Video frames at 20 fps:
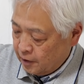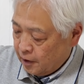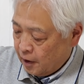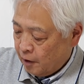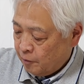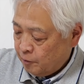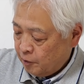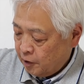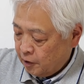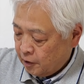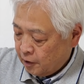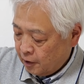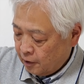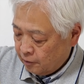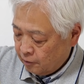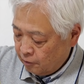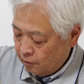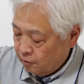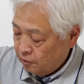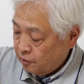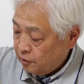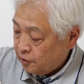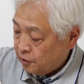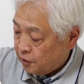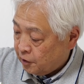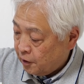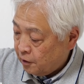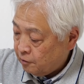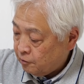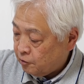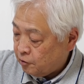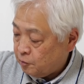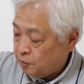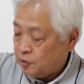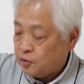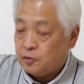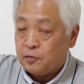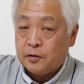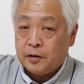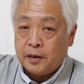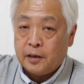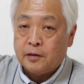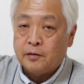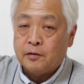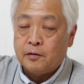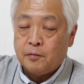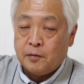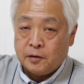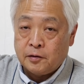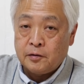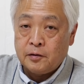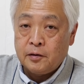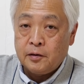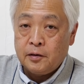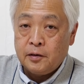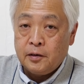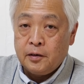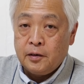アメリカのシェール潰しを狙ってます。